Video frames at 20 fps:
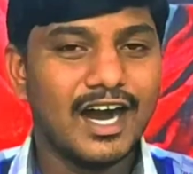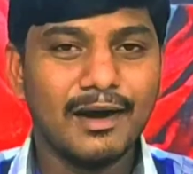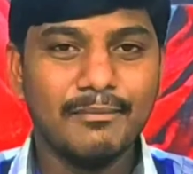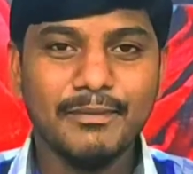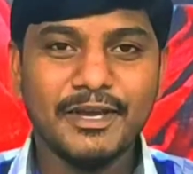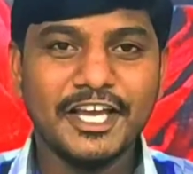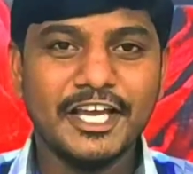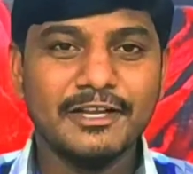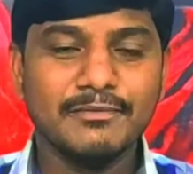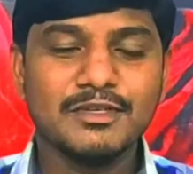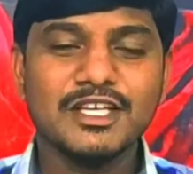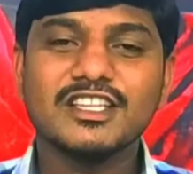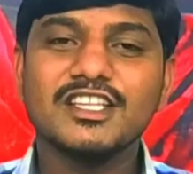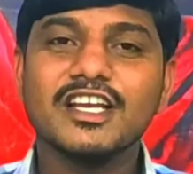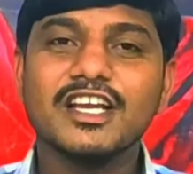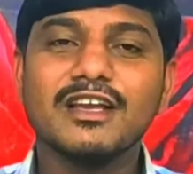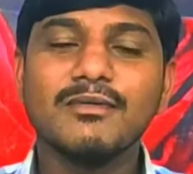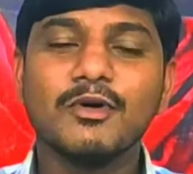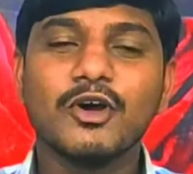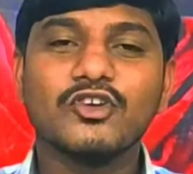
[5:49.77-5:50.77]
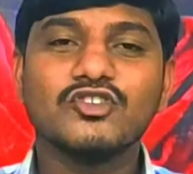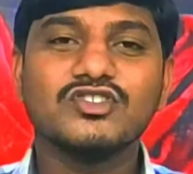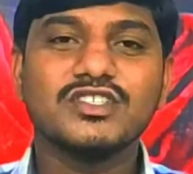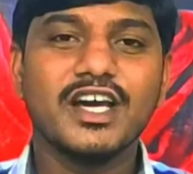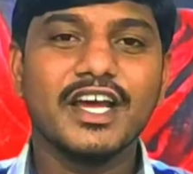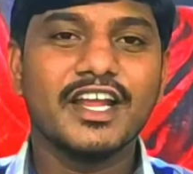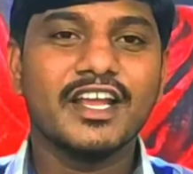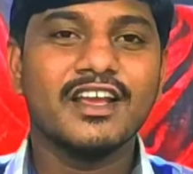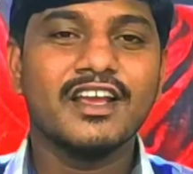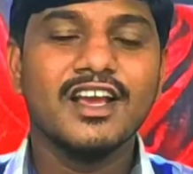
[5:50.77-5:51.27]
ఆమె మీ అందరికీ
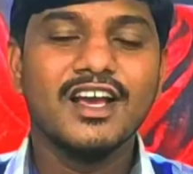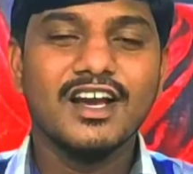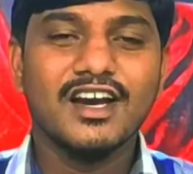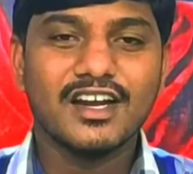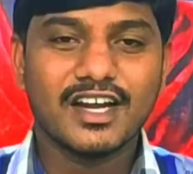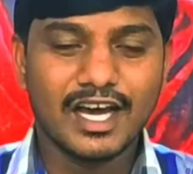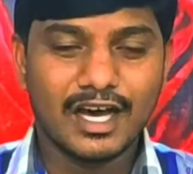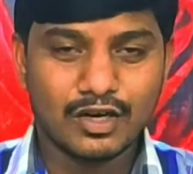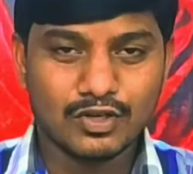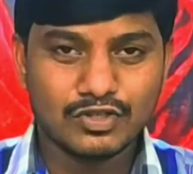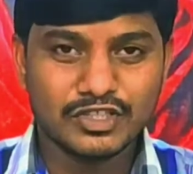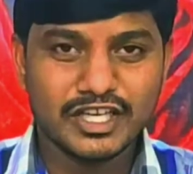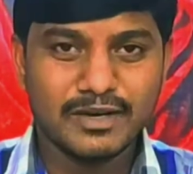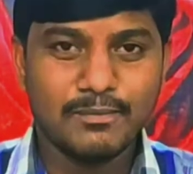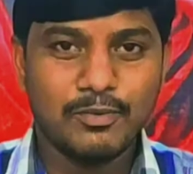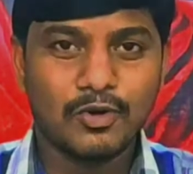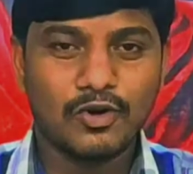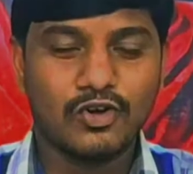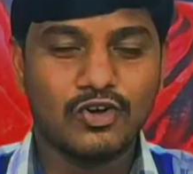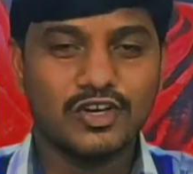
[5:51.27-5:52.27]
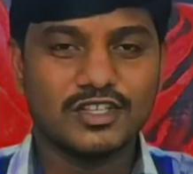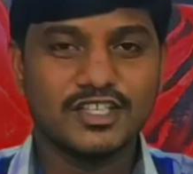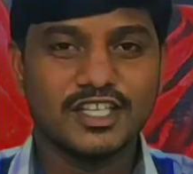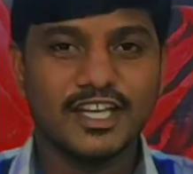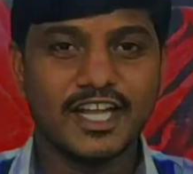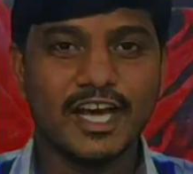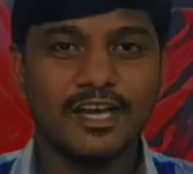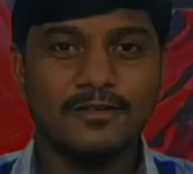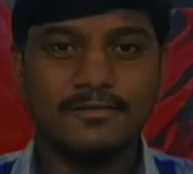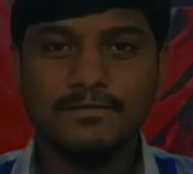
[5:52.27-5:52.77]
మరొకసారి నా హృదయపూర్వక
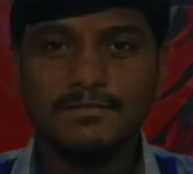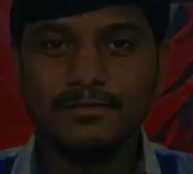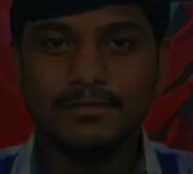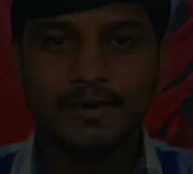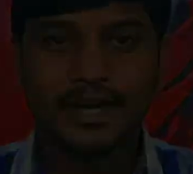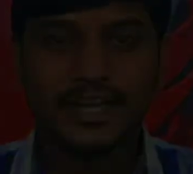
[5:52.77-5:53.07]
వందనాలు